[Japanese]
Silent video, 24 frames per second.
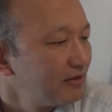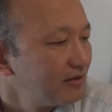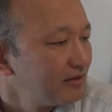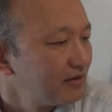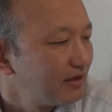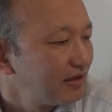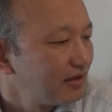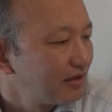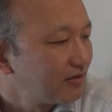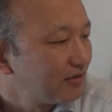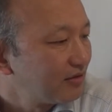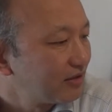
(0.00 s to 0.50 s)

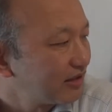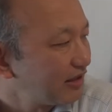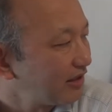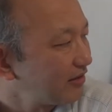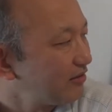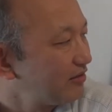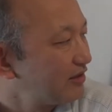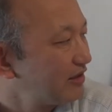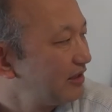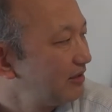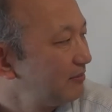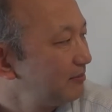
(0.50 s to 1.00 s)
で、これ結
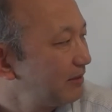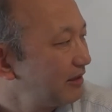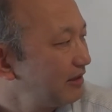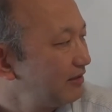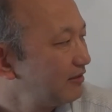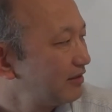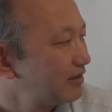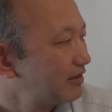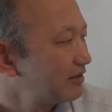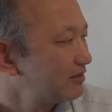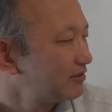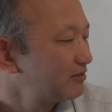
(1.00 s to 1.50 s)
構ね、頻繁に
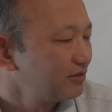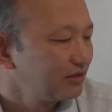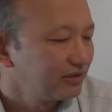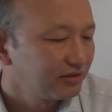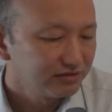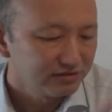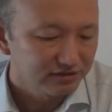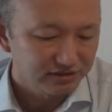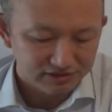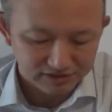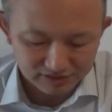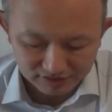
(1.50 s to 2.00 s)
私こう行
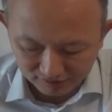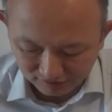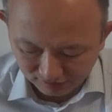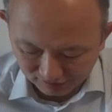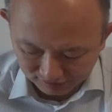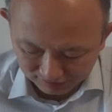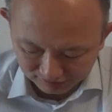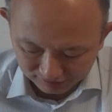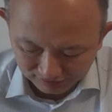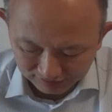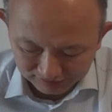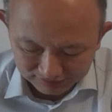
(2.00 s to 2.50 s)
くんですけ
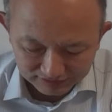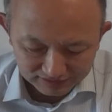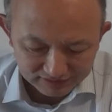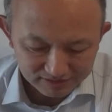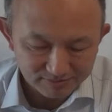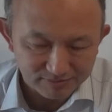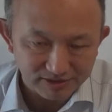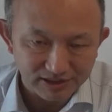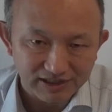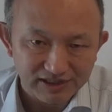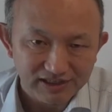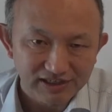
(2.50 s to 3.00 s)
ど、あの、朝い
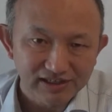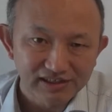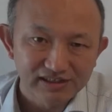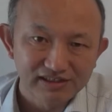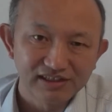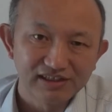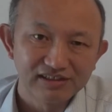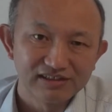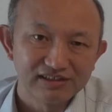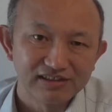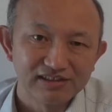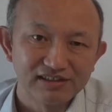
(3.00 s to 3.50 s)
つも早い
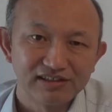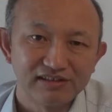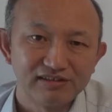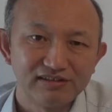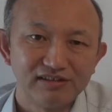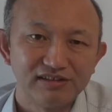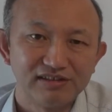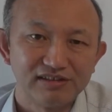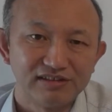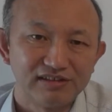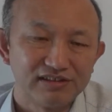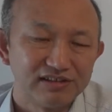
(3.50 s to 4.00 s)
電車で行く
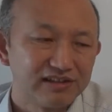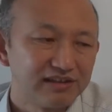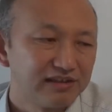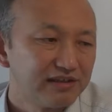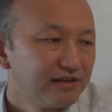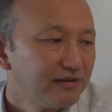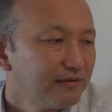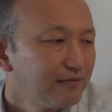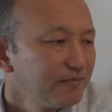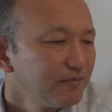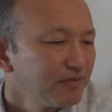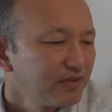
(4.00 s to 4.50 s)
んですよね。
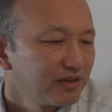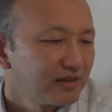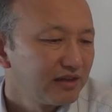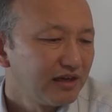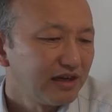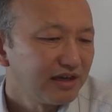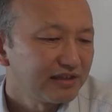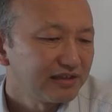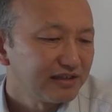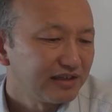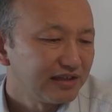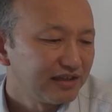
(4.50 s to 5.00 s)
で、
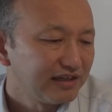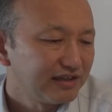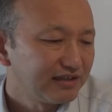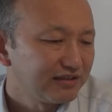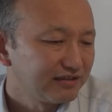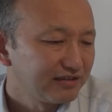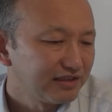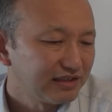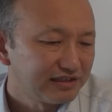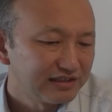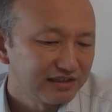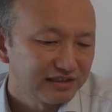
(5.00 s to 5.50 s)
朝早い
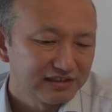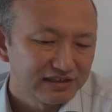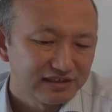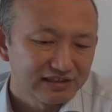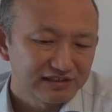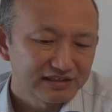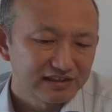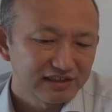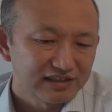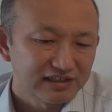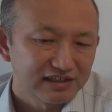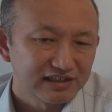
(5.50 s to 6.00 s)
と大体電
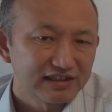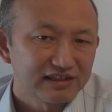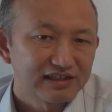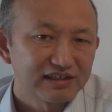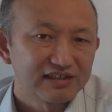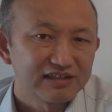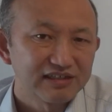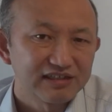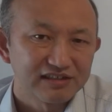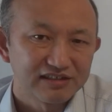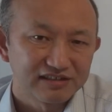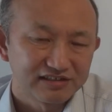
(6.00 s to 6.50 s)
車
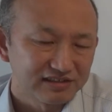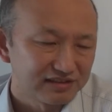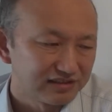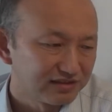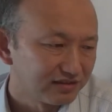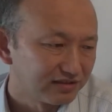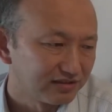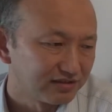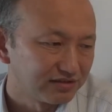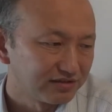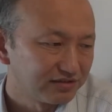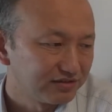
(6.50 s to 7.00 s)
ガラガラなんですけ
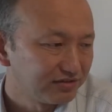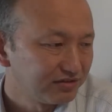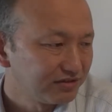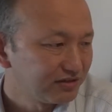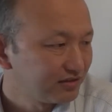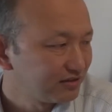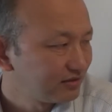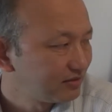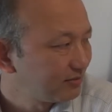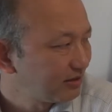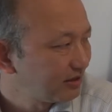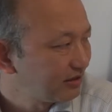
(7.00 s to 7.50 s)
ど、数
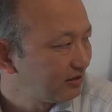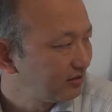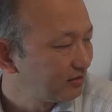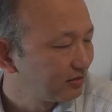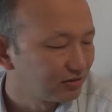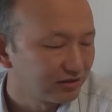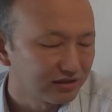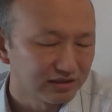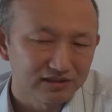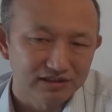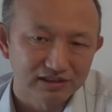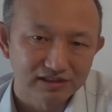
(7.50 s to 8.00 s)
日前に
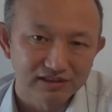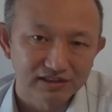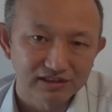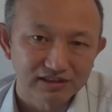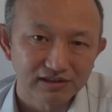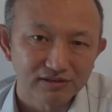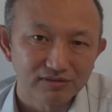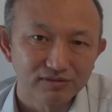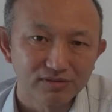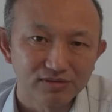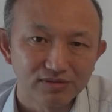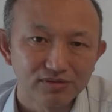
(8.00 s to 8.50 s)
乗った時はね、
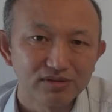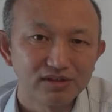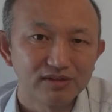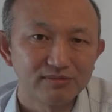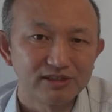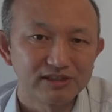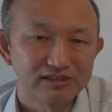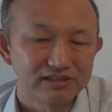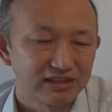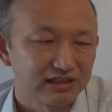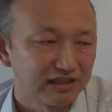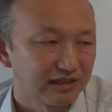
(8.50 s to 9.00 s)
結構混んで
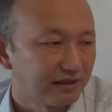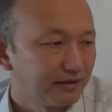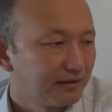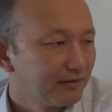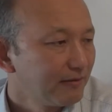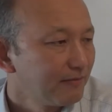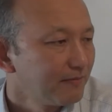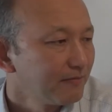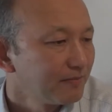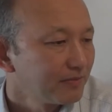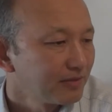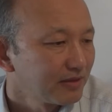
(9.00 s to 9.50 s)
まして、
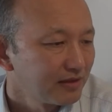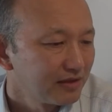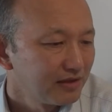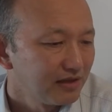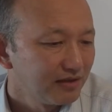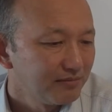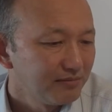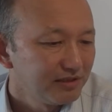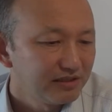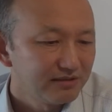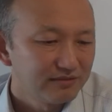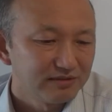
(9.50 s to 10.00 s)

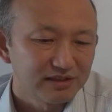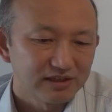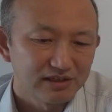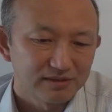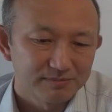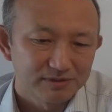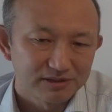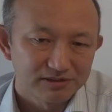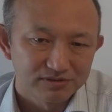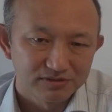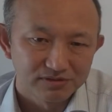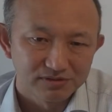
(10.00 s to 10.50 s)
で、見てみたら
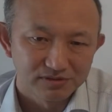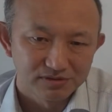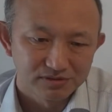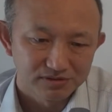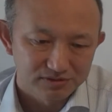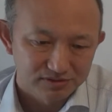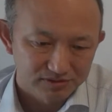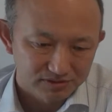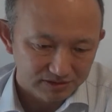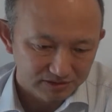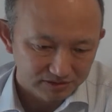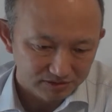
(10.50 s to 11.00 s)
やっぱりそ
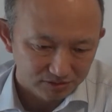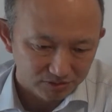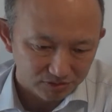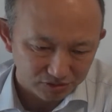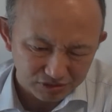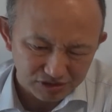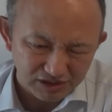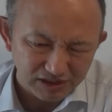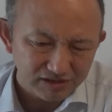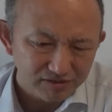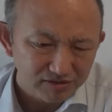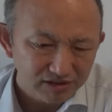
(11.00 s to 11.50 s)
の、あの
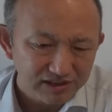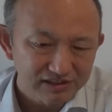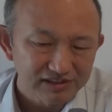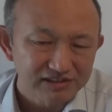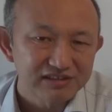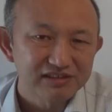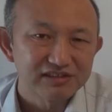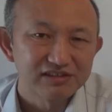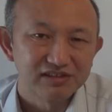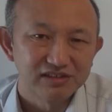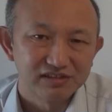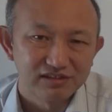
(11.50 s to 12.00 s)
ロシア語を
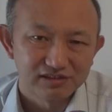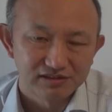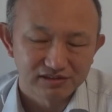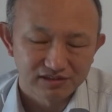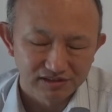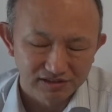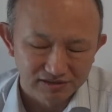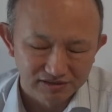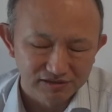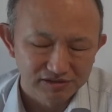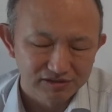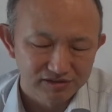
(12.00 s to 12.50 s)
話し
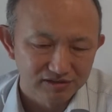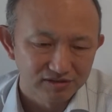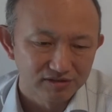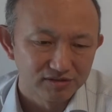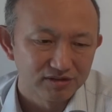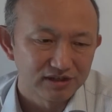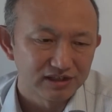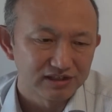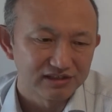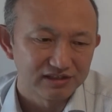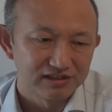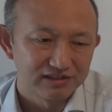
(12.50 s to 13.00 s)
てる人が
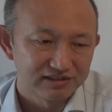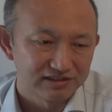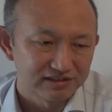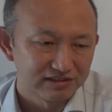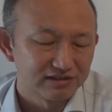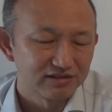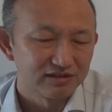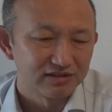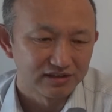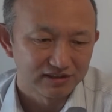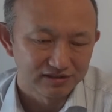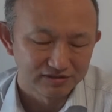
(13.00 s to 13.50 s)
多かったですけ
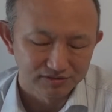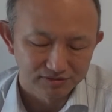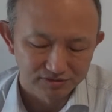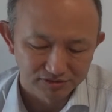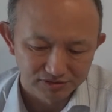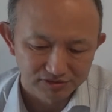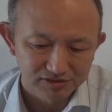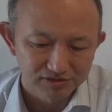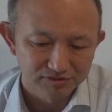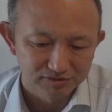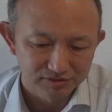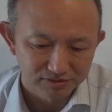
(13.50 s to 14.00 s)
ど、あの、
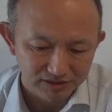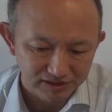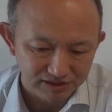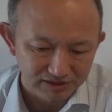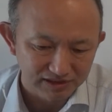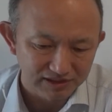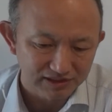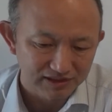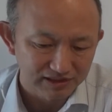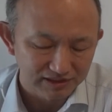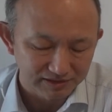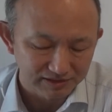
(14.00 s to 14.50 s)
要するに
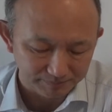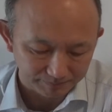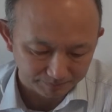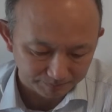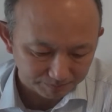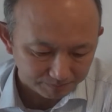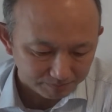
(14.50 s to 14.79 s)
ウクライナから、